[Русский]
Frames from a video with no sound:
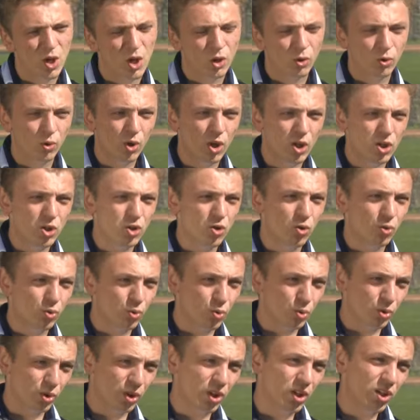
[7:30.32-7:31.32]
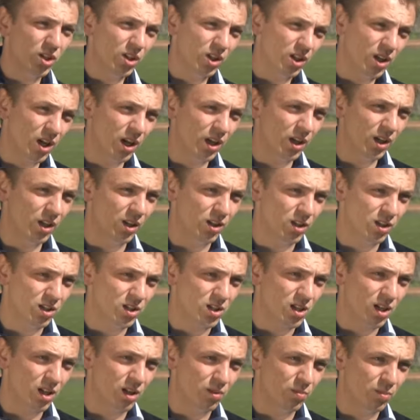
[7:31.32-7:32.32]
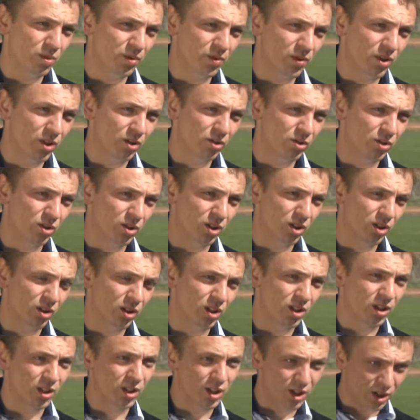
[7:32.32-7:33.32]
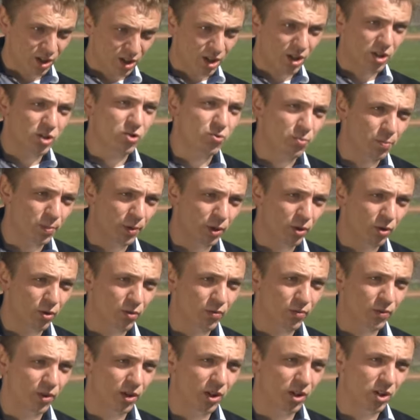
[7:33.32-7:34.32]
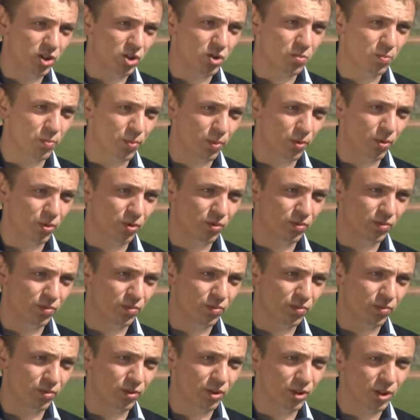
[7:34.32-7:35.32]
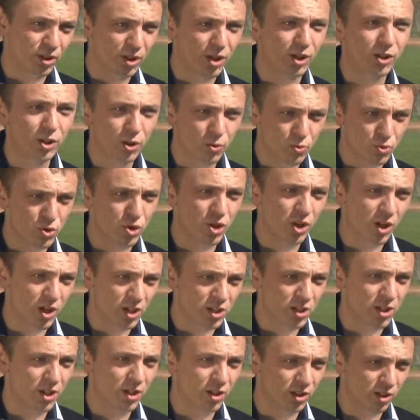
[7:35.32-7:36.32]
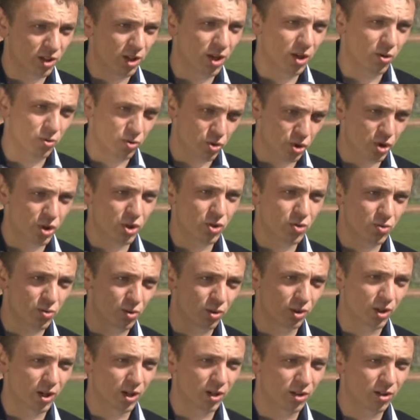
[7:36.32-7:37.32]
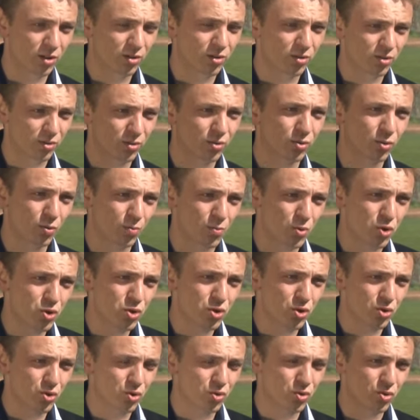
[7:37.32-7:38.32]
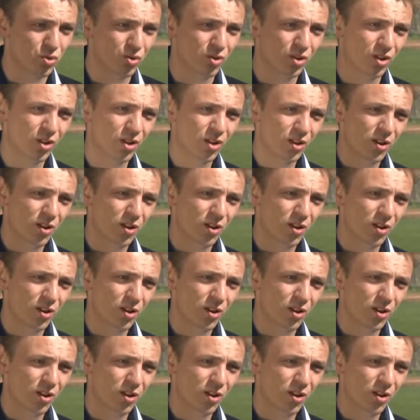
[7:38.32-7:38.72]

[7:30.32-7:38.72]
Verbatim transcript: но ну, есть еще турнирные какие-то цели бывают иногда, когда играешь в плей-офф Лиги Чемпионов, и когда уже есть один хороший результат. Ну, можно... возможно, да,